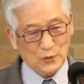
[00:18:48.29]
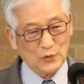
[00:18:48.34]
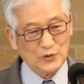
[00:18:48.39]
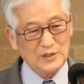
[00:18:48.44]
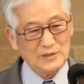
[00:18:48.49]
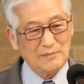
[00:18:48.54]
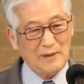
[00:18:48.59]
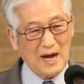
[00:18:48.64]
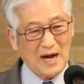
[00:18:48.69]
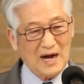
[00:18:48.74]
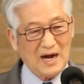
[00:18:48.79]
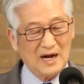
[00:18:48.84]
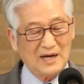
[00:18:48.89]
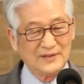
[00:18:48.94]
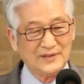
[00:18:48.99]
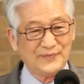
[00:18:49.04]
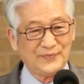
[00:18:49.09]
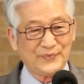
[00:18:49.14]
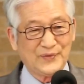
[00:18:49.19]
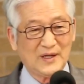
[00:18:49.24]
돈이
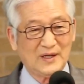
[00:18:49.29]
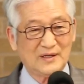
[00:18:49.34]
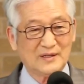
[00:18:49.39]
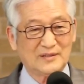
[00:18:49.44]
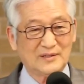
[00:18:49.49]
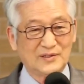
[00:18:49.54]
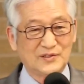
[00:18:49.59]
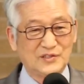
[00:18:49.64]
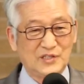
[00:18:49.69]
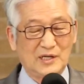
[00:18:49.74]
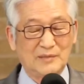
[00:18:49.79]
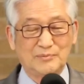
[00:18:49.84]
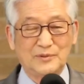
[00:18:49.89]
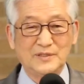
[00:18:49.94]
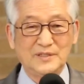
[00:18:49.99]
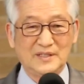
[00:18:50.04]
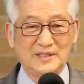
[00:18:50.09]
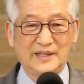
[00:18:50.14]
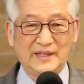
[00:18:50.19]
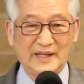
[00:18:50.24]
많은 그
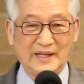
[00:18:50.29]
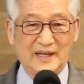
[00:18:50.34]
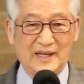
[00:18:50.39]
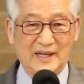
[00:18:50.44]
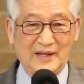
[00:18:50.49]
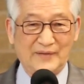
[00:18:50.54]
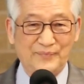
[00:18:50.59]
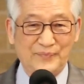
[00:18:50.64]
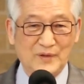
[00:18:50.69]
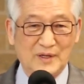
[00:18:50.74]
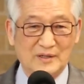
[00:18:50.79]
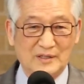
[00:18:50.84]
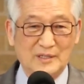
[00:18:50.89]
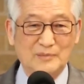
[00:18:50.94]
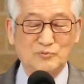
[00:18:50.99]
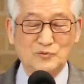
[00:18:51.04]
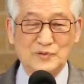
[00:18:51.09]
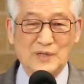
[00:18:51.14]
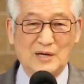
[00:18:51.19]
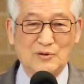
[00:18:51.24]
재벌인데
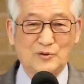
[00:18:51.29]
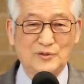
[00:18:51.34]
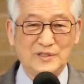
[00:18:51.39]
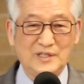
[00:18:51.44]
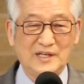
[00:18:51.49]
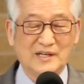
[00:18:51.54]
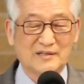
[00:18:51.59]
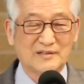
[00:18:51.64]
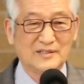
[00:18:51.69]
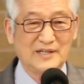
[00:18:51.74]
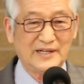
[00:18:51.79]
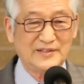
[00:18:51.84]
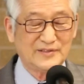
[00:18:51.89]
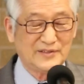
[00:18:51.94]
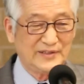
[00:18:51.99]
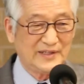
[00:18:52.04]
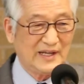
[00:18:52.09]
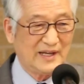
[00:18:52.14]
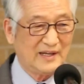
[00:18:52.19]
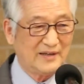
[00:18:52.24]
그분하고 이 얘기를
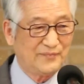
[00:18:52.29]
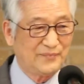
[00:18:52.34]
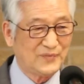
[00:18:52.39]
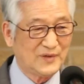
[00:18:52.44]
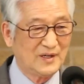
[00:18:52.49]
했는데